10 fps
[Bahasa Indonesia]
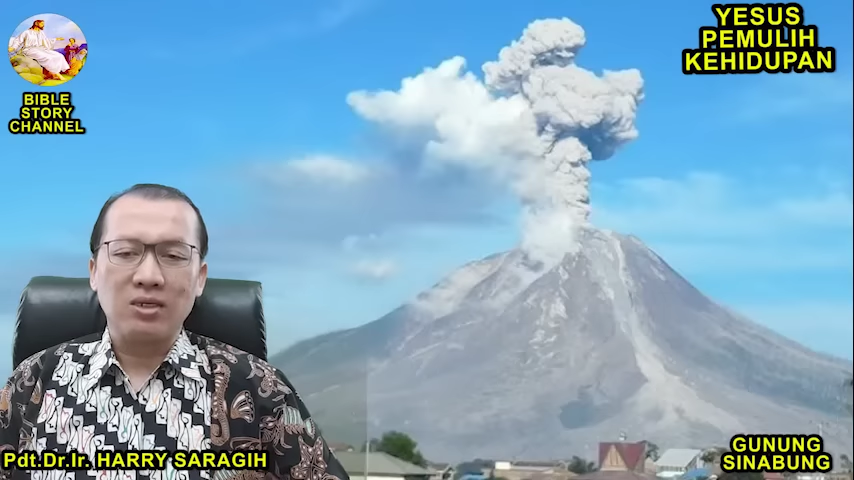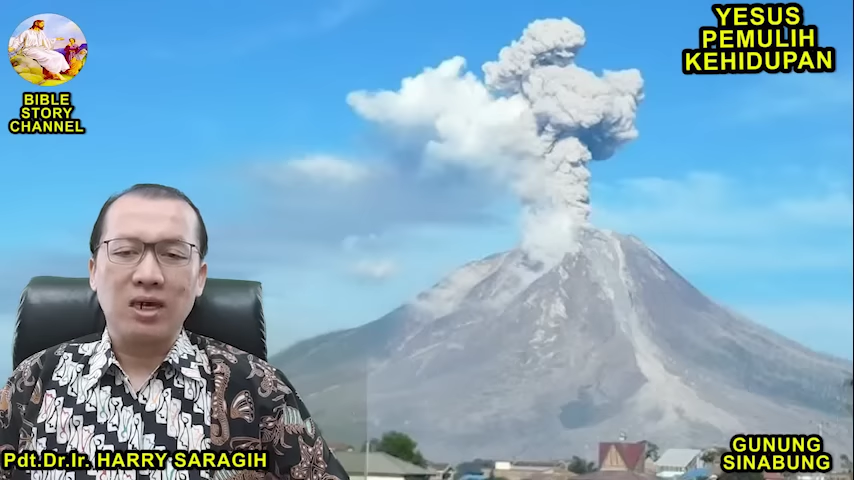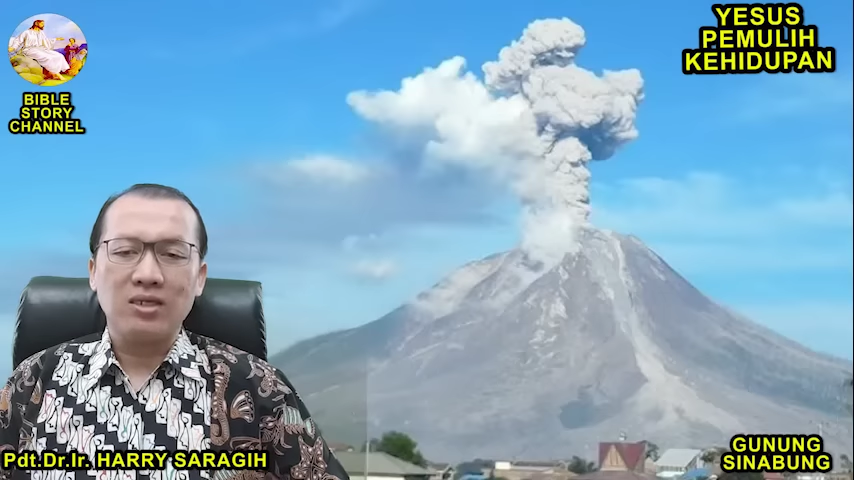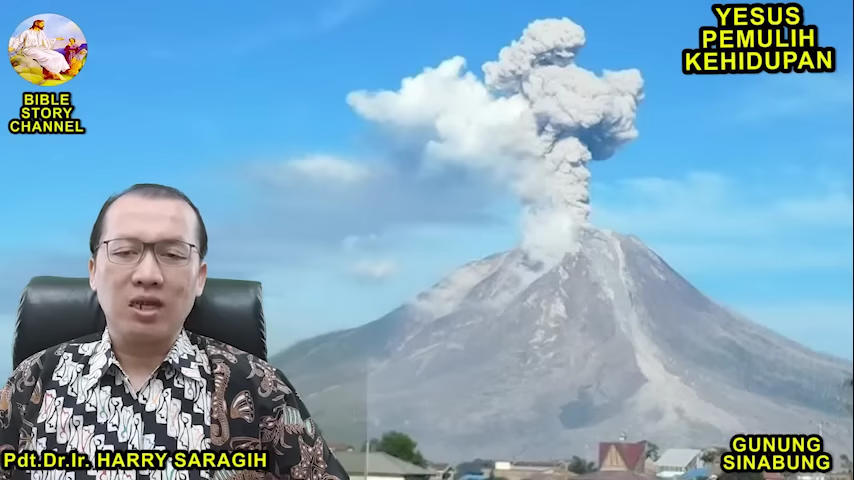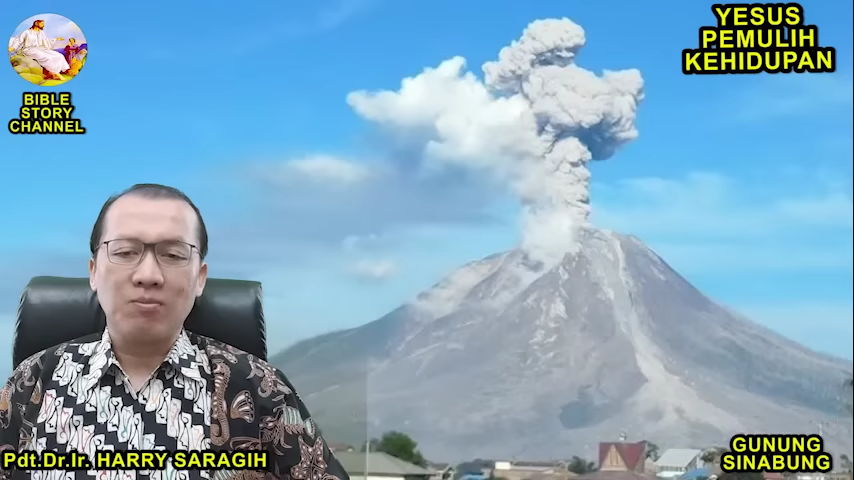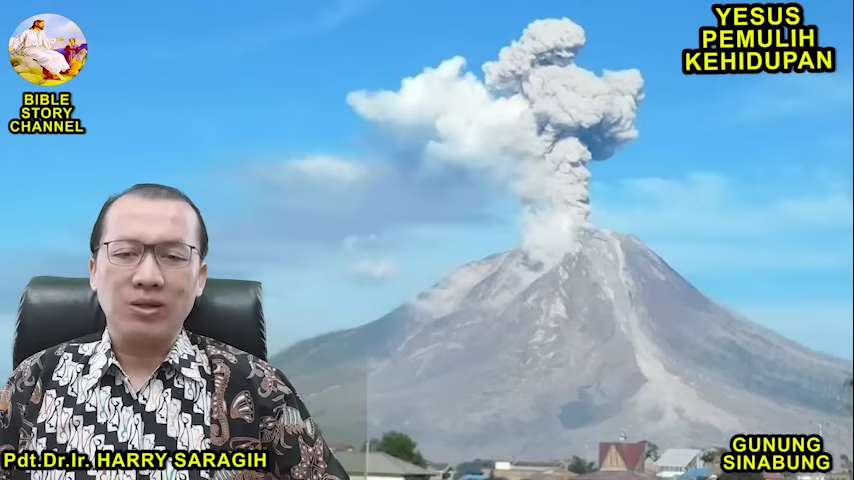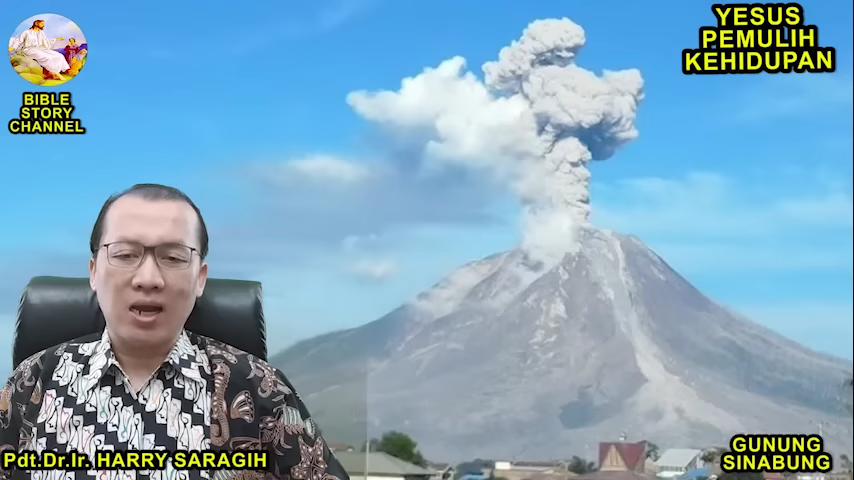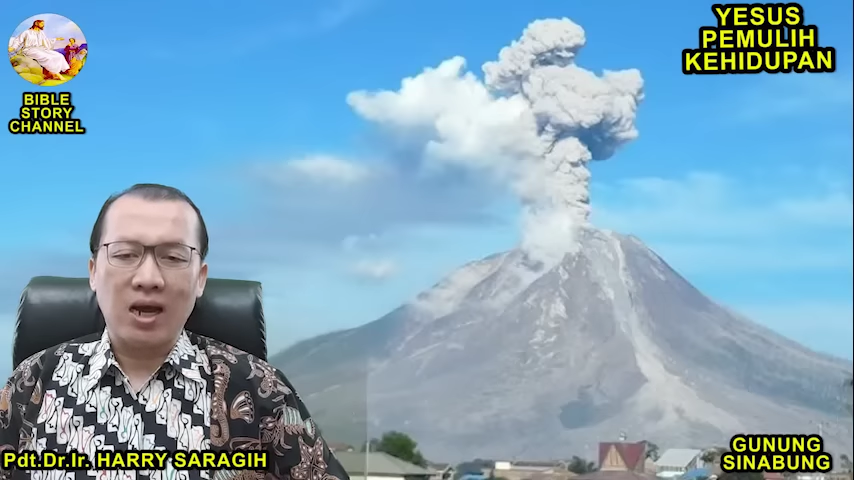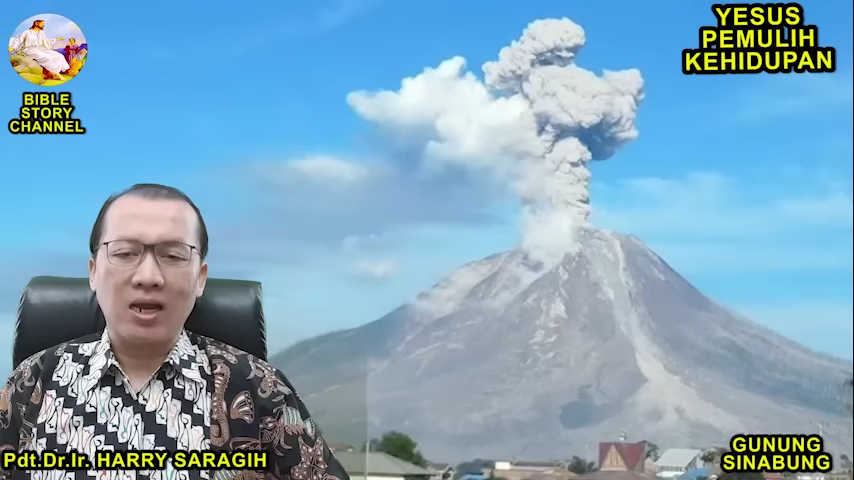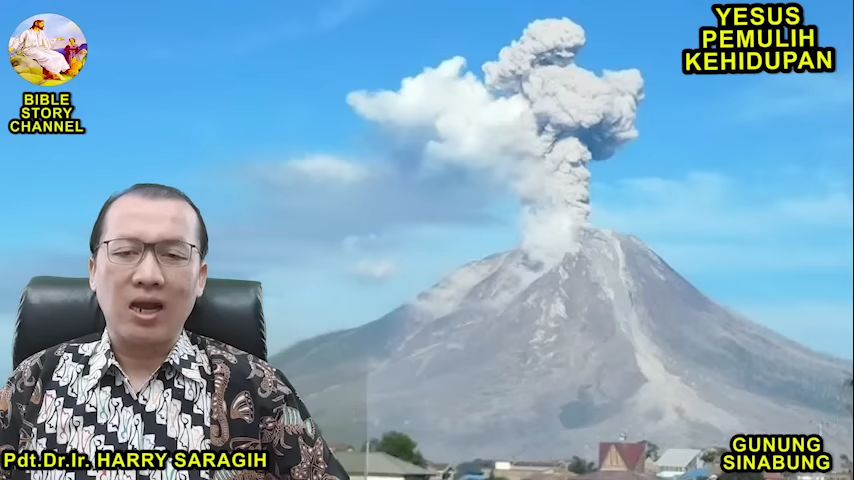dan
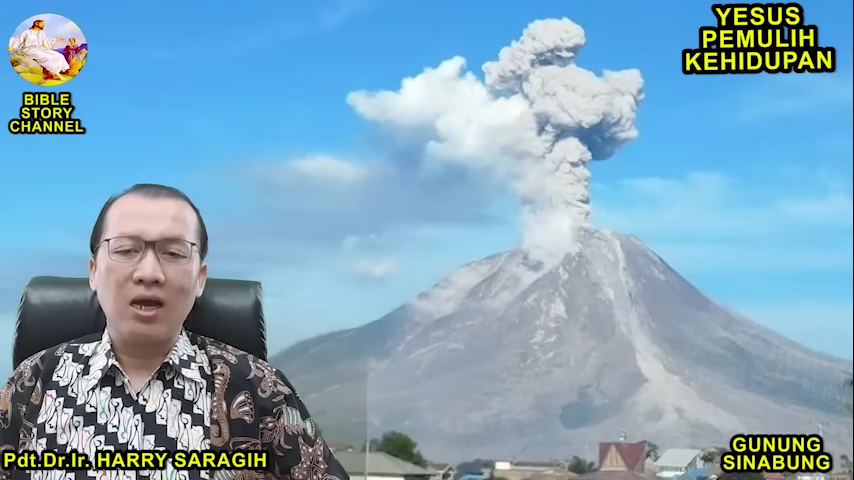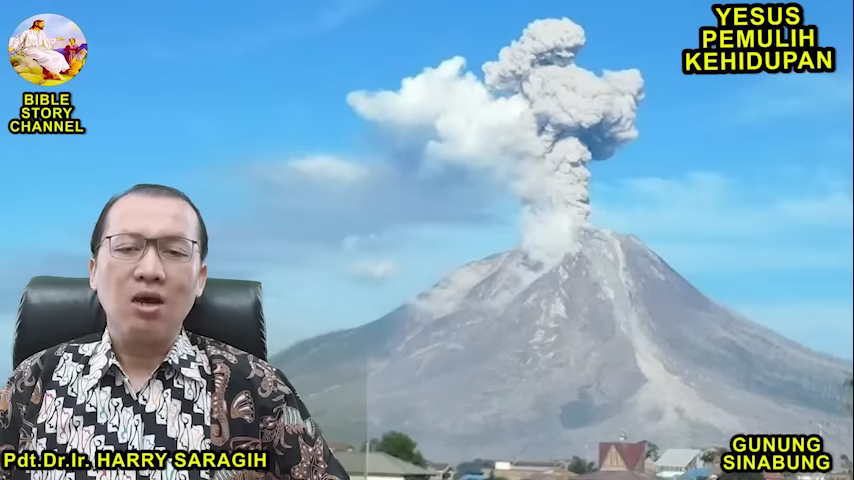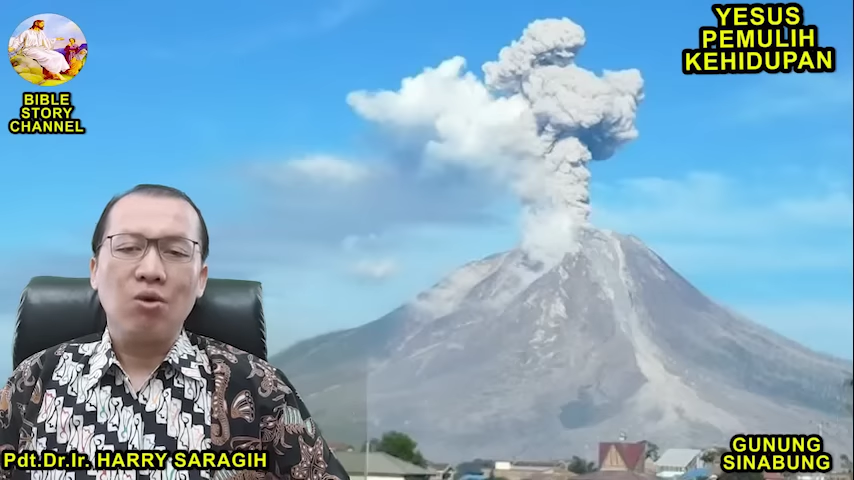terpelihara